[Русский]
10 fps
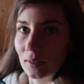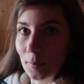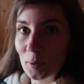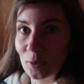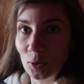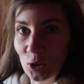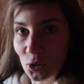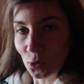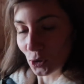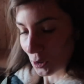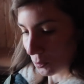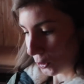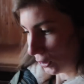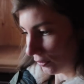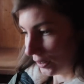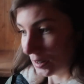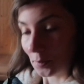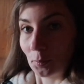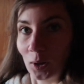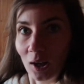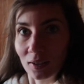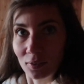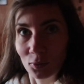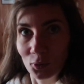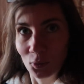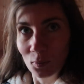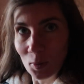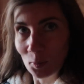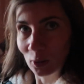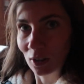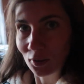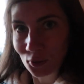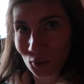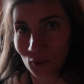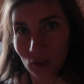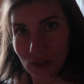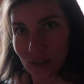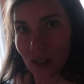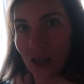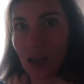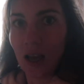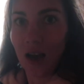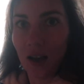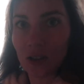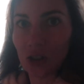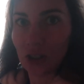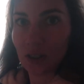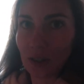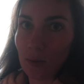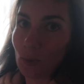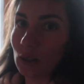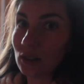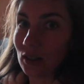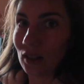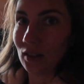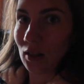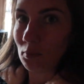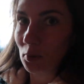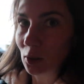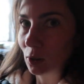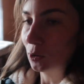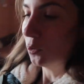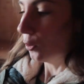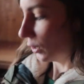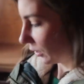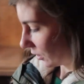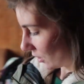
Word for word: Нам сегодня нужно будет навести порядок в доме, подготовить чистое постельное белье,